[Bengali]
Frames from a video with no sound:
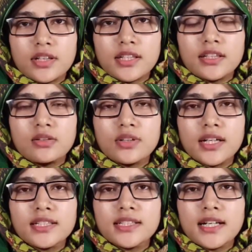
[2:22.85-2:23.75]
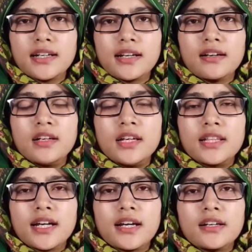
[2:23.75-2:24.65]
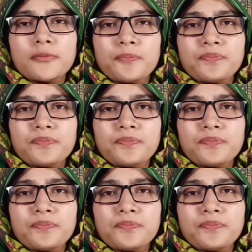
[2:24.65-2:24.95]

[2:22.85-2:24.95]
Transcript: করে কিন্তু রানী জানে না তার